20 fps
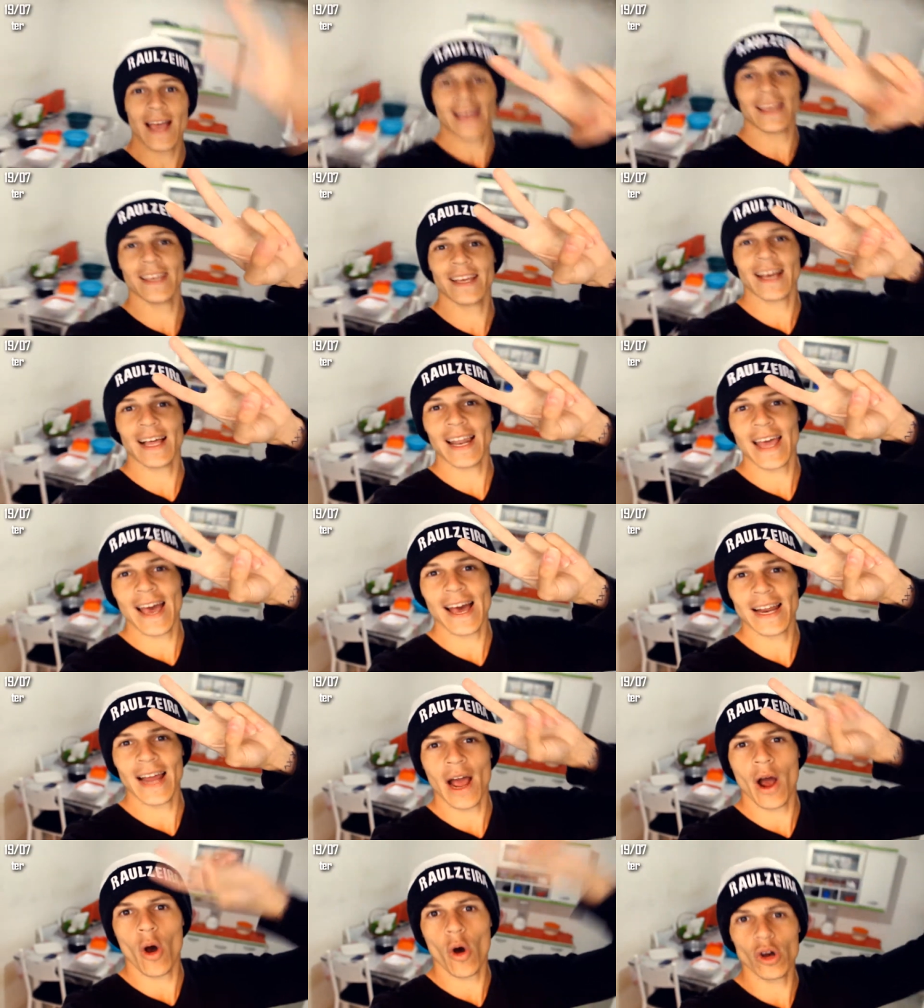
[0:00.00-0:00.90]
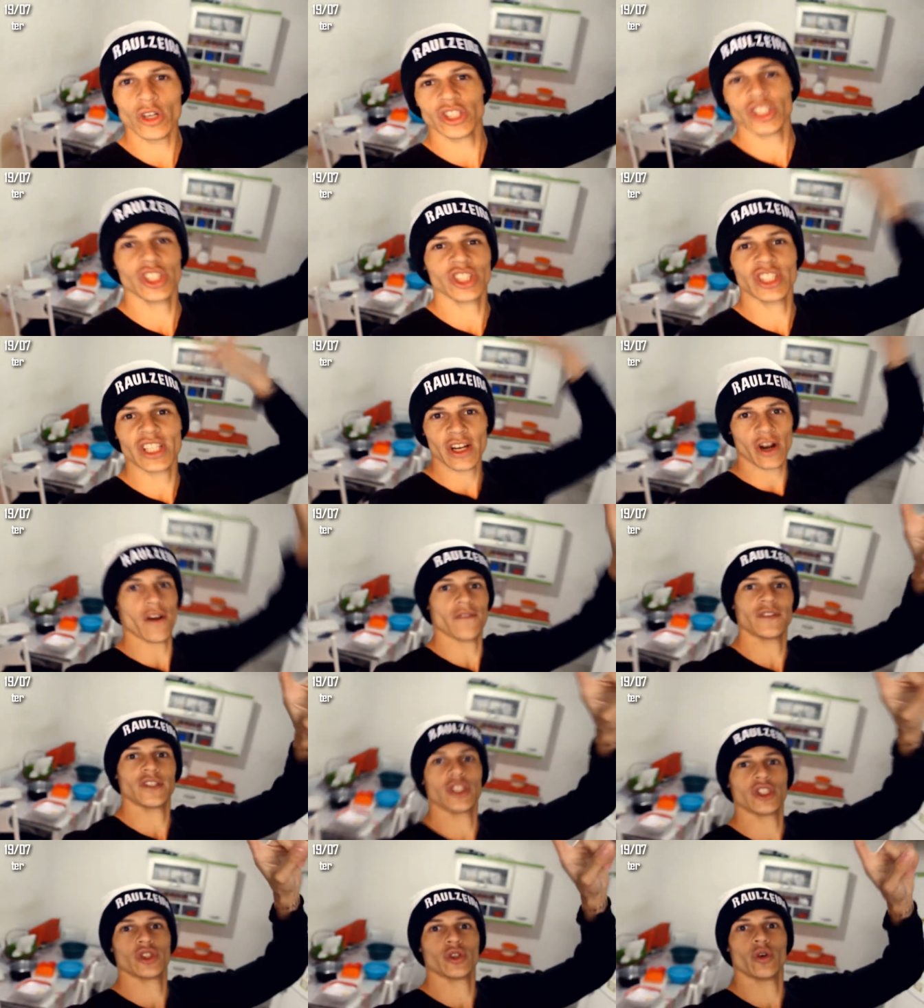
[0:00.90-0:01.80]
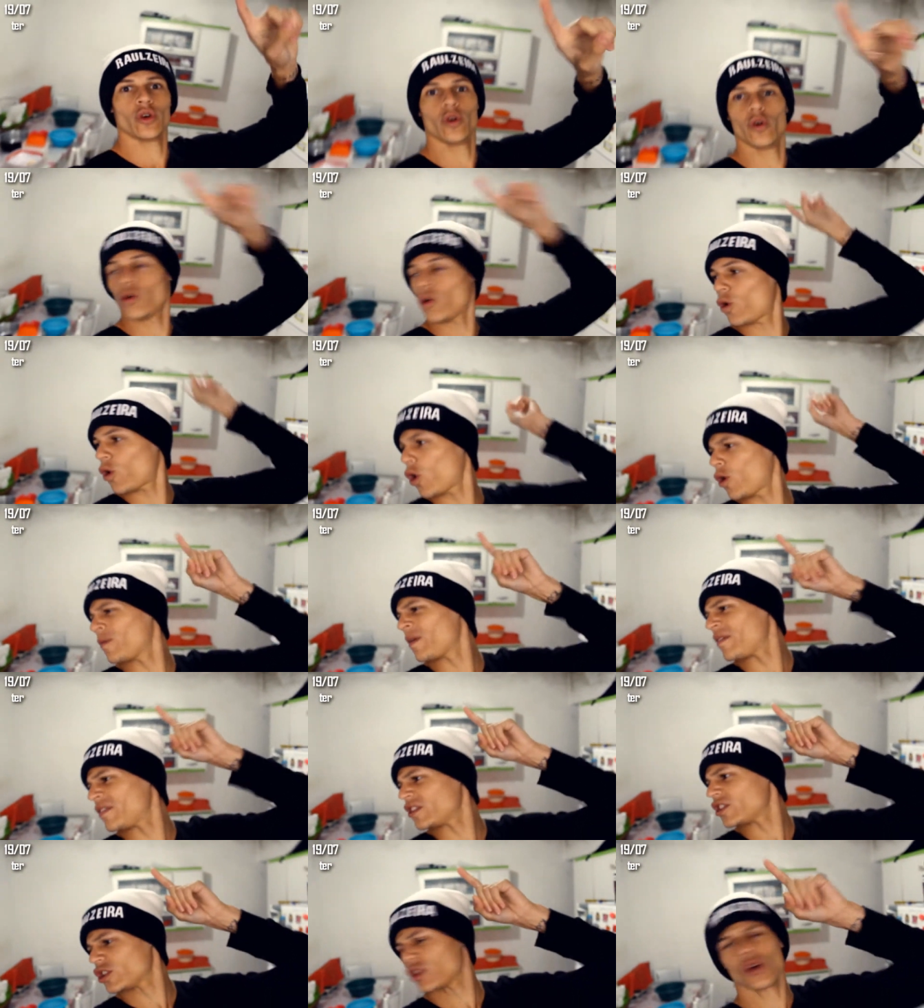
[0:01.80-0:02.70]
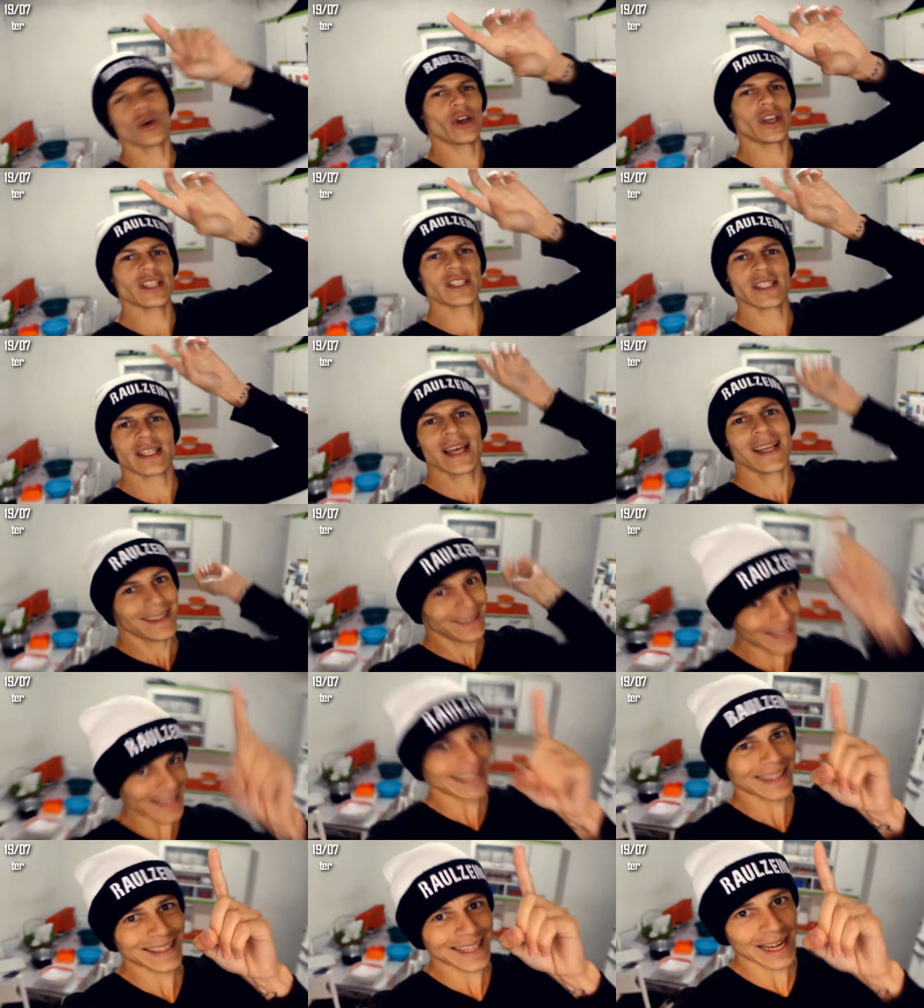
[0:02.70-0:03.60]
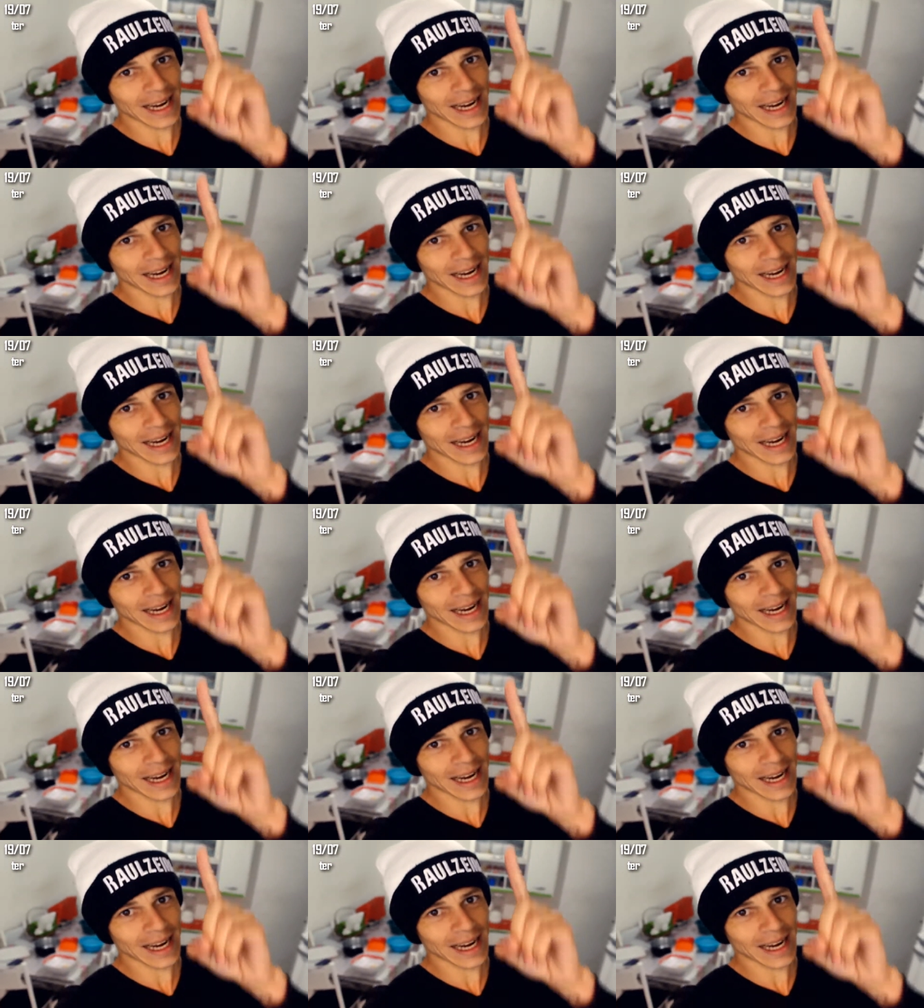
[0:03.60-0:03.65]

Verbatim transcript: E aí, galera, hoje, 19 de julho, 1h22 da